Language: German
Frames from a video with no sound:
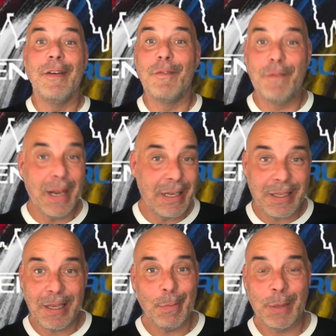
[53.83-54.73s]
Wenn
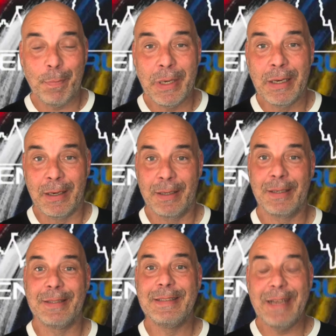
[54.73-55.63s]
ich jemand bin,
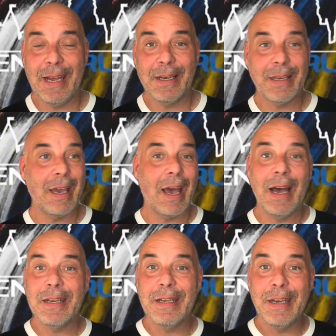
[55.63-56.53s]
der
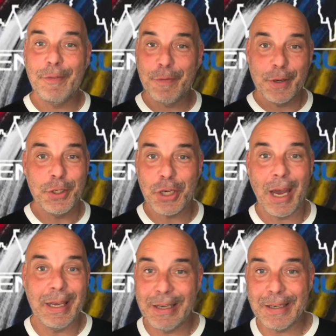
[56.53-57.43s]
gerade eine frisch
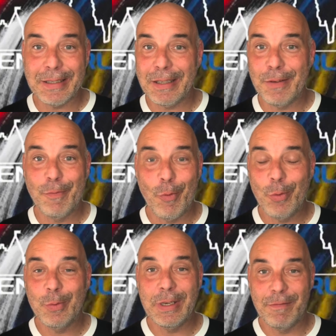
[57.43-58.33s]
eingerichtete
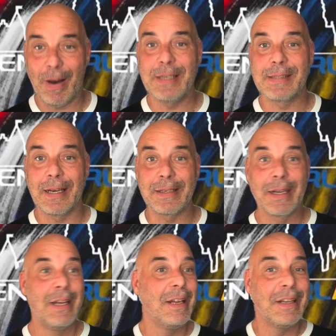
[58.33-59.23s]
Wohnung in Weiß hat,
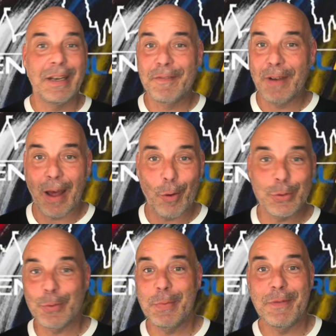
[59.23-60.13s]
ein
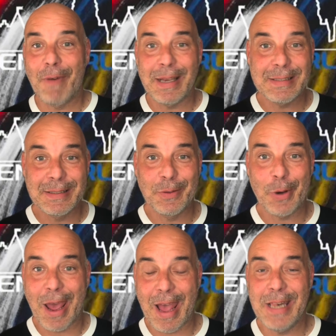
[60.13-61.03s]
Auto mit weißen
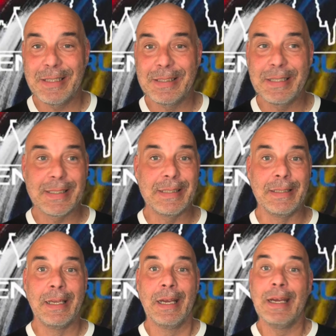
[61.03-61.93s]
oder hellen
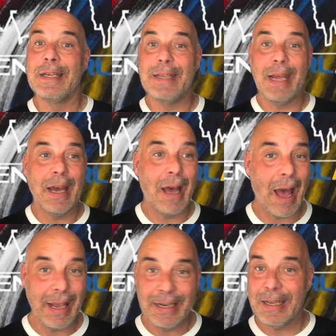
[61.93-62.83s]
Sitzen, der
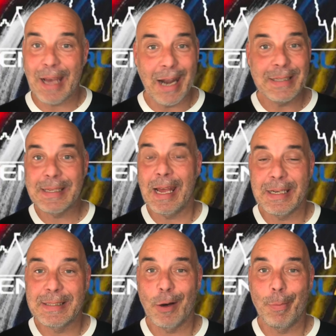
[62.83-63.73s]
eigentlich alles gerne
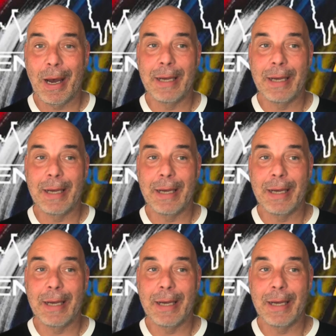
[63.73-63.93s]
sauber